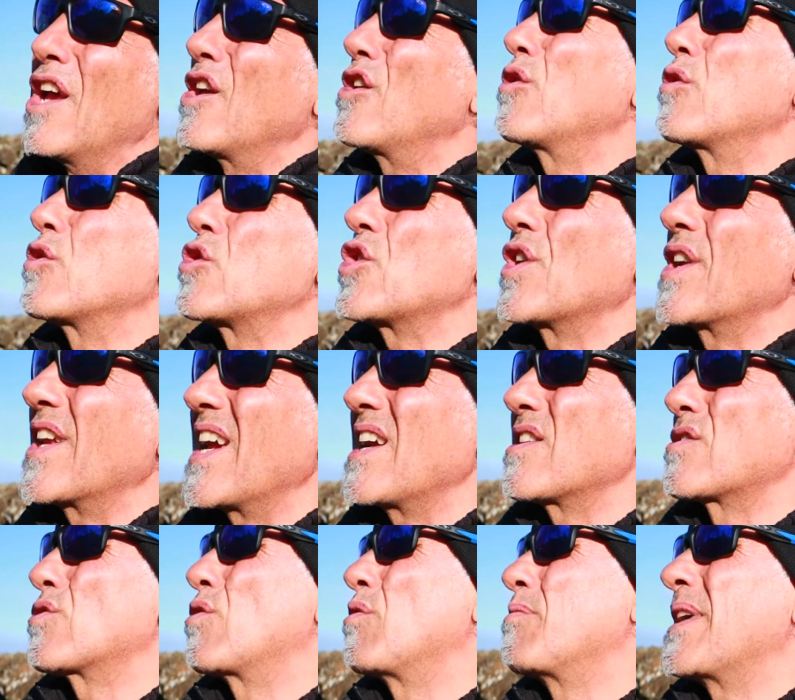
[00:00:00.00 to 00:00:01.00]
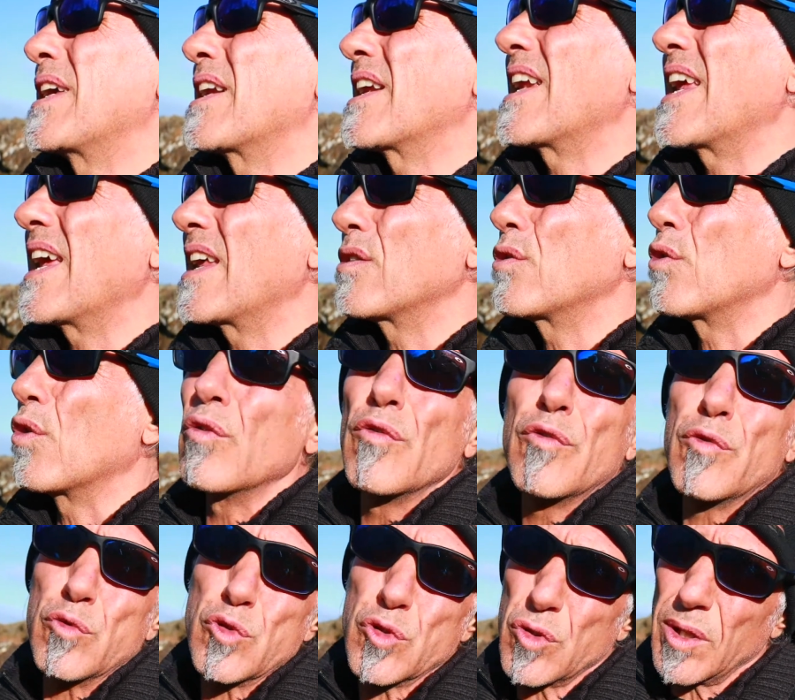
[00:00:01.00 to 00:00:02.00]
io non ci riesco, mi arrendo,
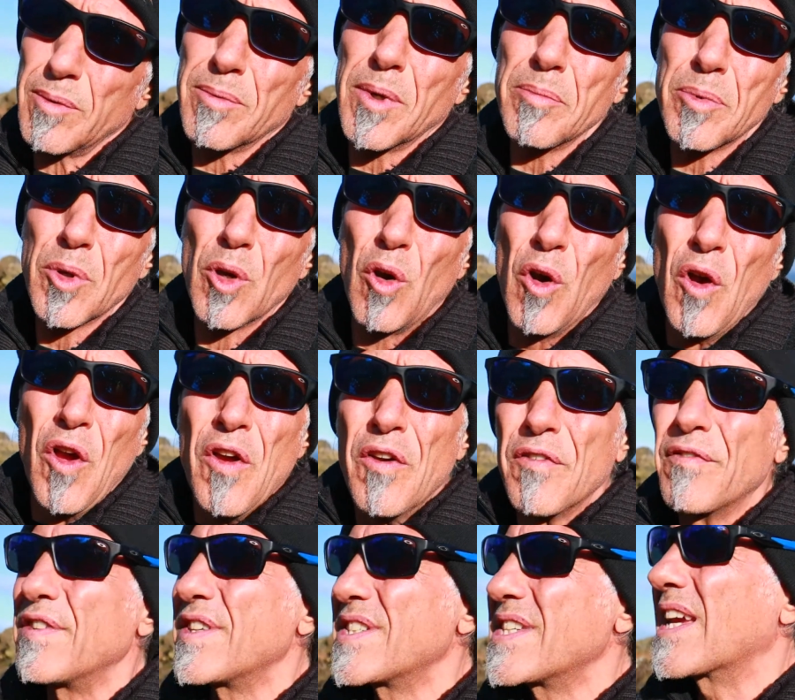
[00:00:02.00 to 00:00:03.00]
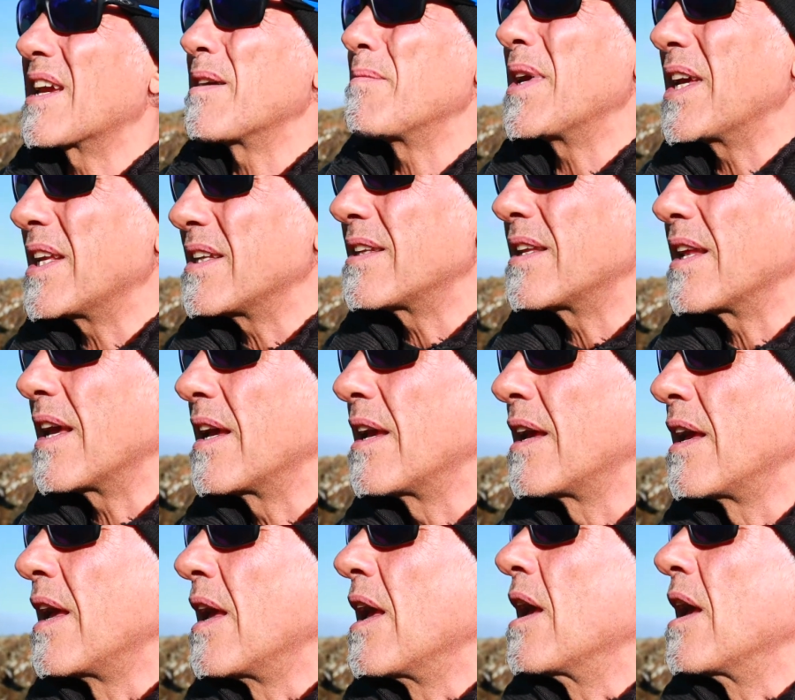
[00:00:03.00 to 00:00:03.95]
non funziona proprio fisicamente